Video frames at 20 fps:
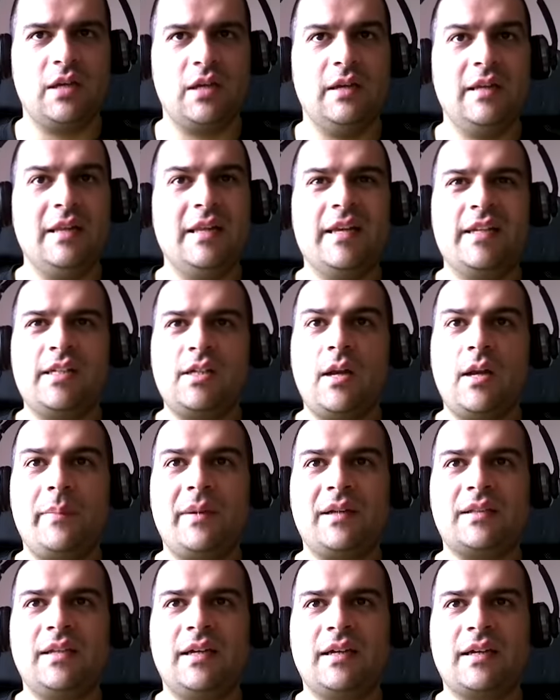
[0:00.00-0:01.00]
c'è, una
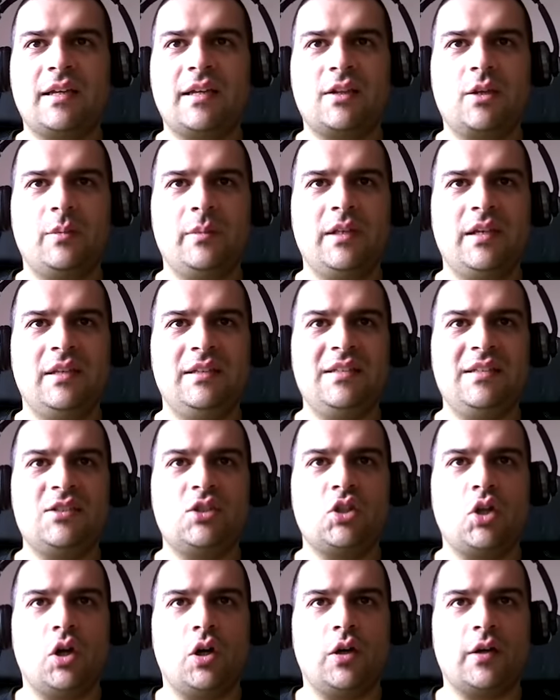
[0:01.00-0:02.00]
parte anche, come dire, di
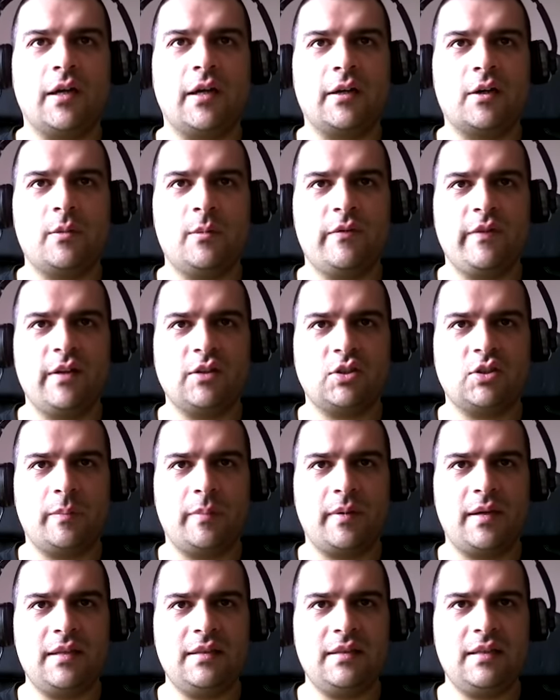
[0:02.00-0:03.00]
storia. Come faccio a
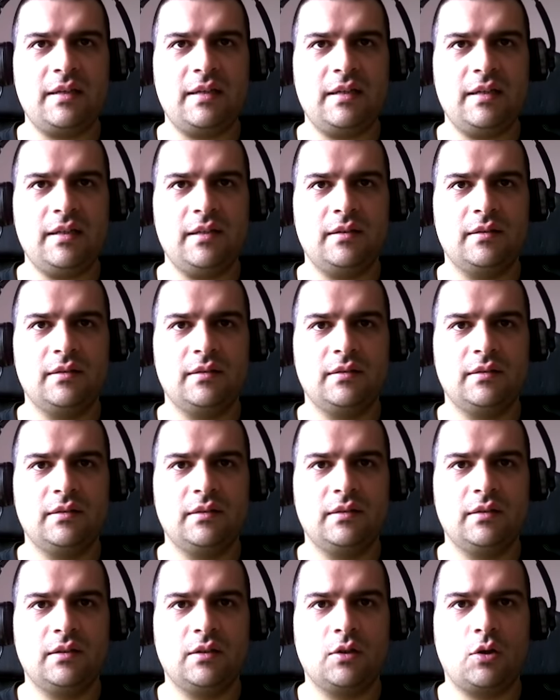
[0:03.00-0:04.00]
prenderli?
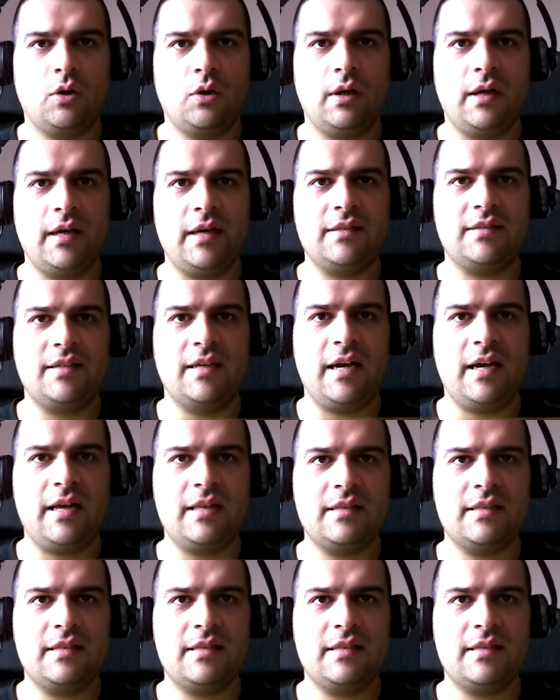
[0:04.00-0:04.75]
Con la E si